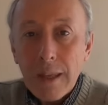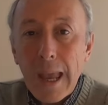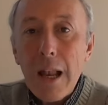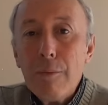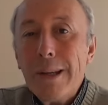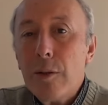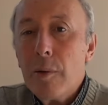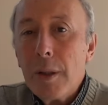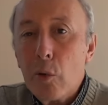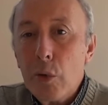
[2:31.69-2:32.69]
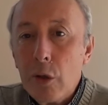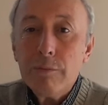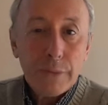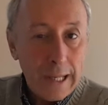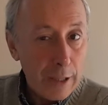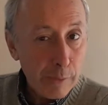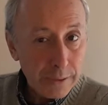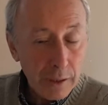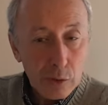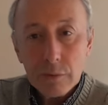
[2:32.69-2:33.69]
El 29 de junio del año
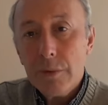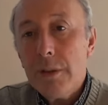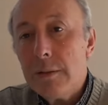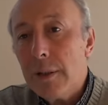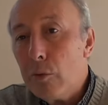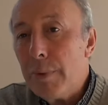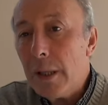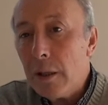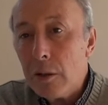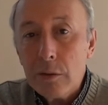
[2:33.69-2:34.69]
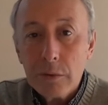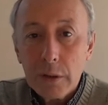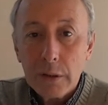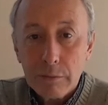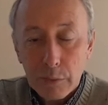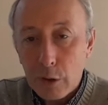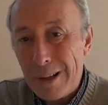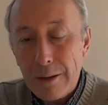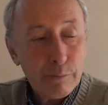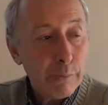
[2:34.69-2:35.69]
pasado hice un video, eh, lo
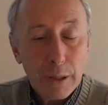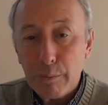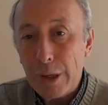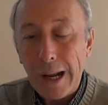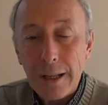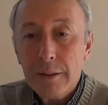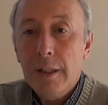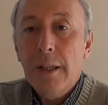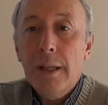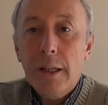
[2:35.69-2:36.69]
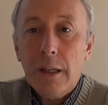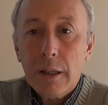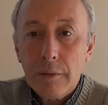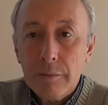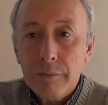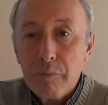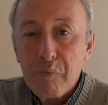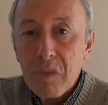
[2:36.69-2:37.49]
van a ver por acá, em,